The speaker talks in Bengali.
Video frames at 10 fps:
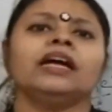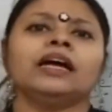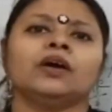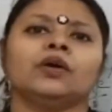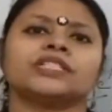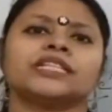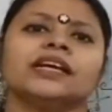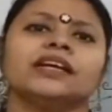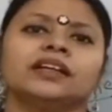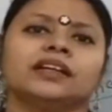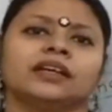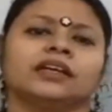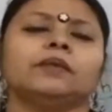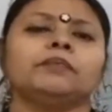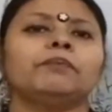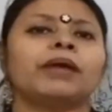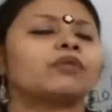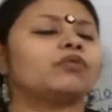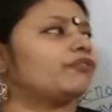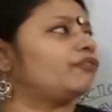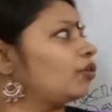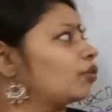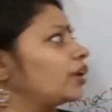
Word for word: হচ্ছে ব্যাকওয়ার্ড ফ্লো করে